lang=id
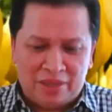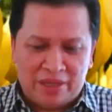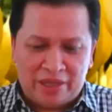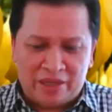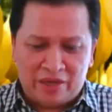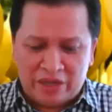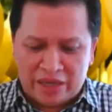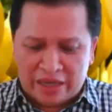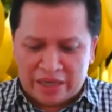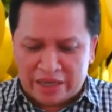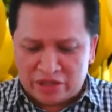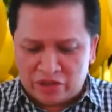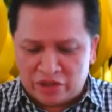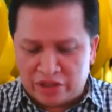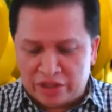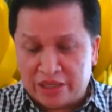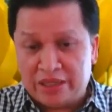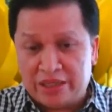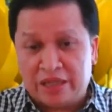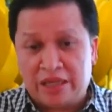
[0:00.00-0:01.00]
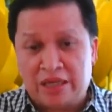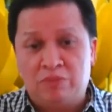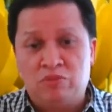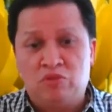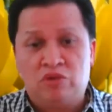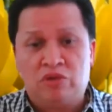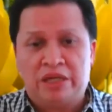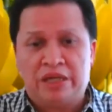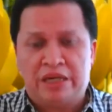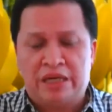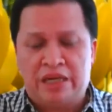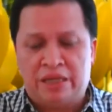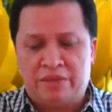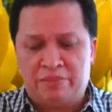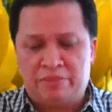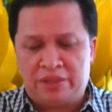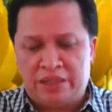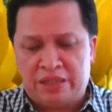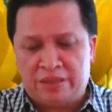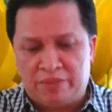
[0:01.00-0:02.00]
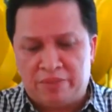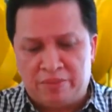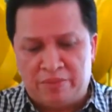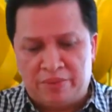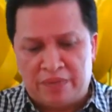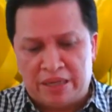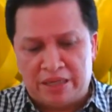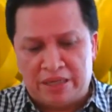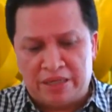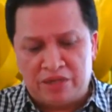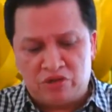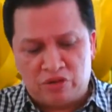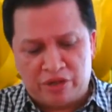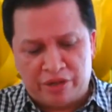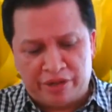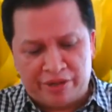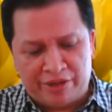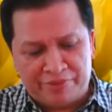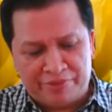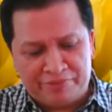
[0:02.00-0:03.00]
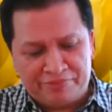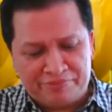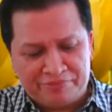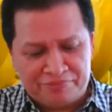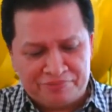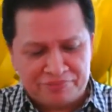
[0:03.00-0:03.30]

Baik, kalau nggak ada, sudah kita akan buka dalam kitab Ibrani, saudara ya.